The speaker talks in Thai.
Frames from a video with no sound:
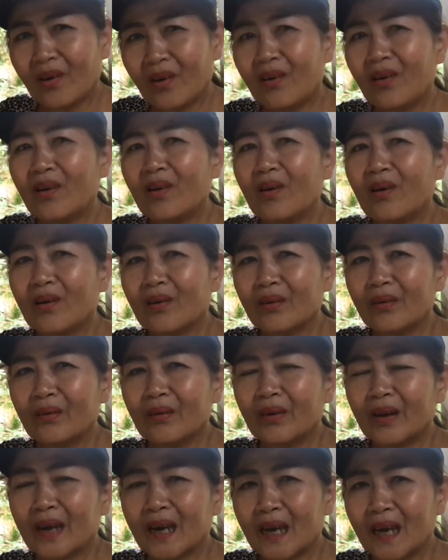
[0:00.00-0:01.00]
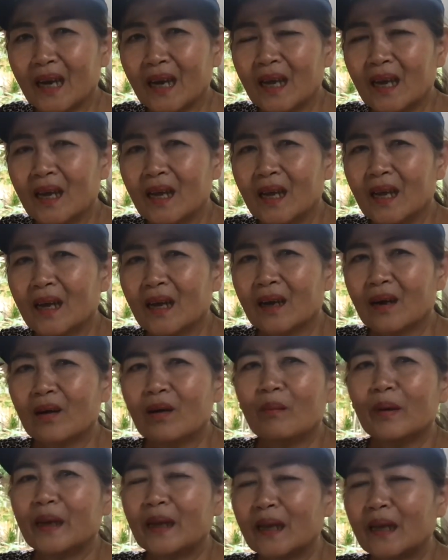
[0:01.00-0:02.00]
ก็ลองดูนะคะเพราะ
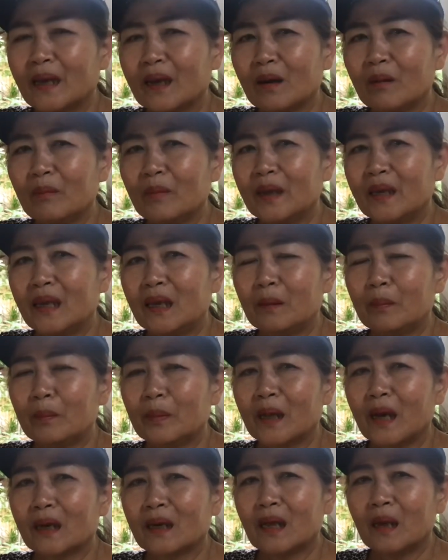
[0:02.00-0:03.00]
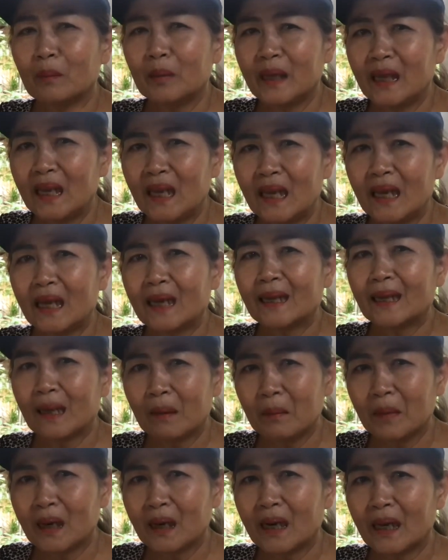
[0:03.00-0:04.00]
แม่เน่งก็มีคลิปทั้งทำขี้เหล็ก
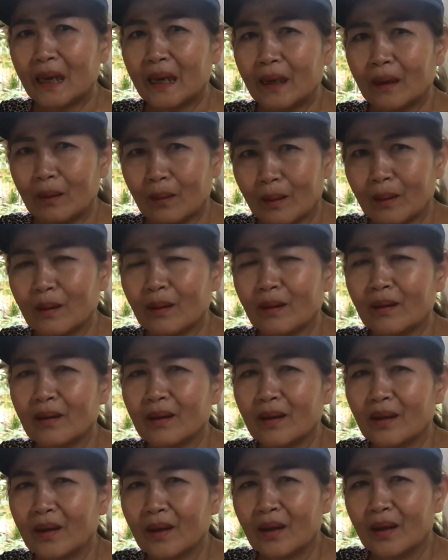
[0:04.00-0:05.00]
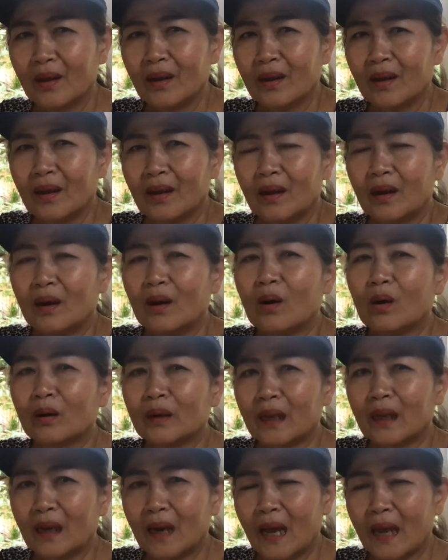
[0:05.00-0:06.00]
ทำอะไรก็ ลอง
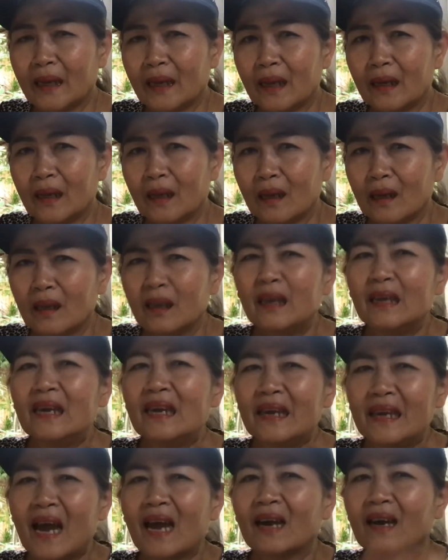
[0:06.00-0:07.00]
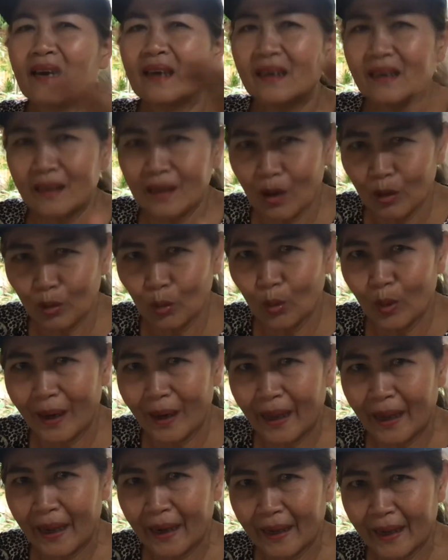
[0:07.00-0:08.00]
หลายเทคนิคอีกอย่างคือต้องดูแล
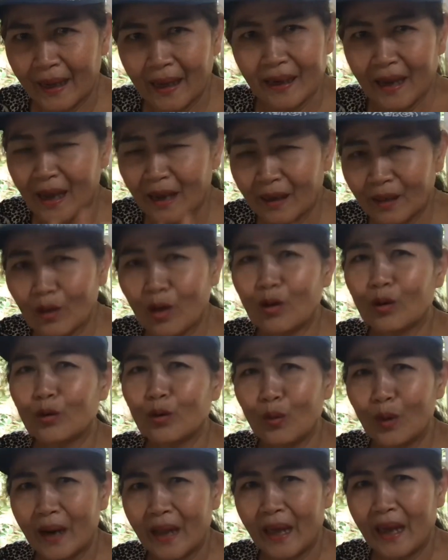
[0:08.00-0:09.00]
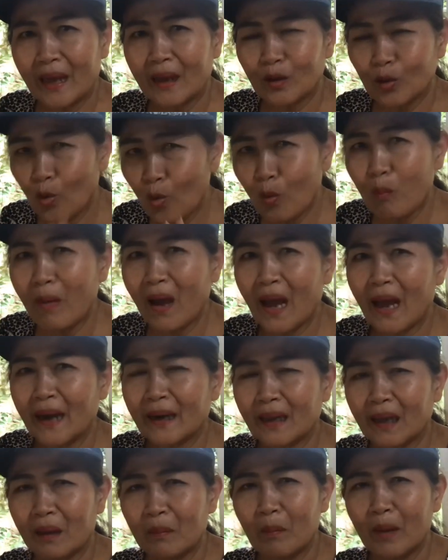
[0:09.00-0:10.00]
นะคะ ถ้าต้องดูแลทุกบ้าน
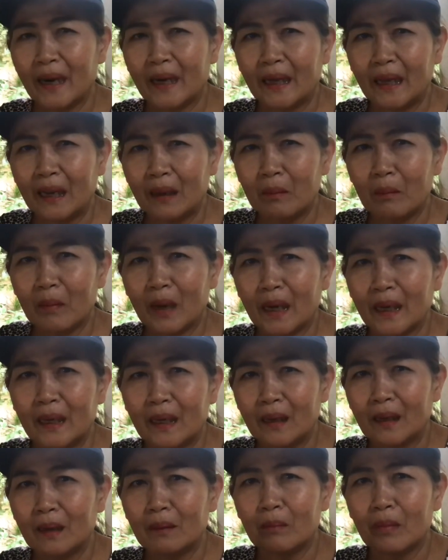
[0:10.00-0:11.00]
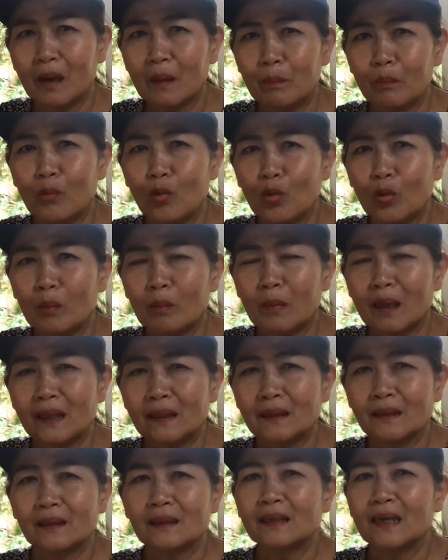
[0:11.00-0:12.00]
ค่ะบ้านดินบ้านหินบ้านปูนบ้าน
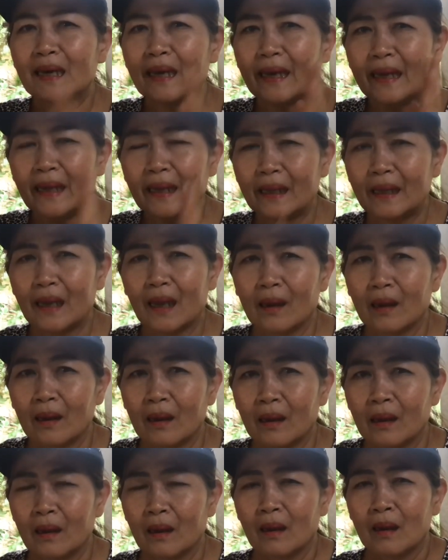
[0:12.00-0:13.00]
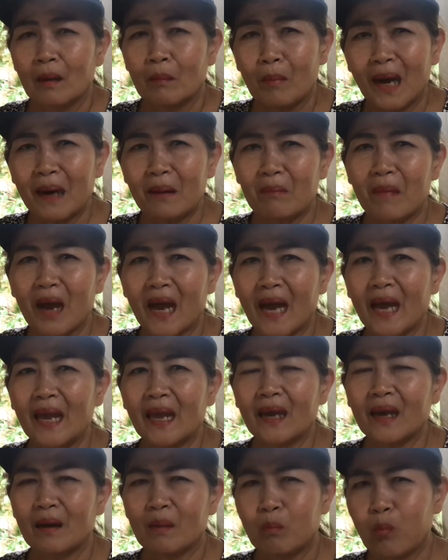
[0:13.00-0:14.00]
อะไรอย่างเงี้ยบ้านไม้
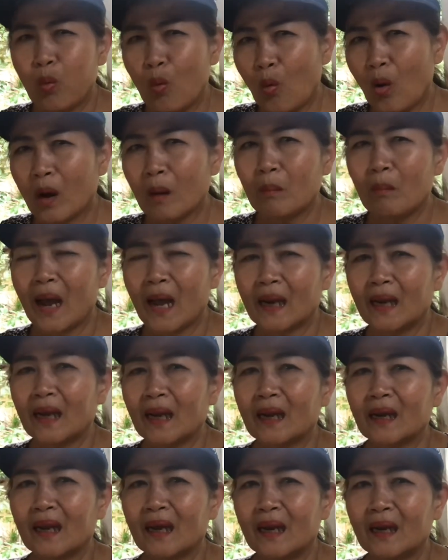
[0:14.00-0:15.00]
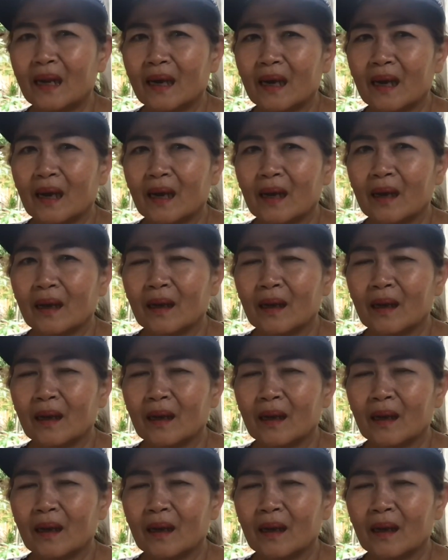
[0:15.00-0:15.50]
ค่ะปวกมาทั้งนั้นละค่ะ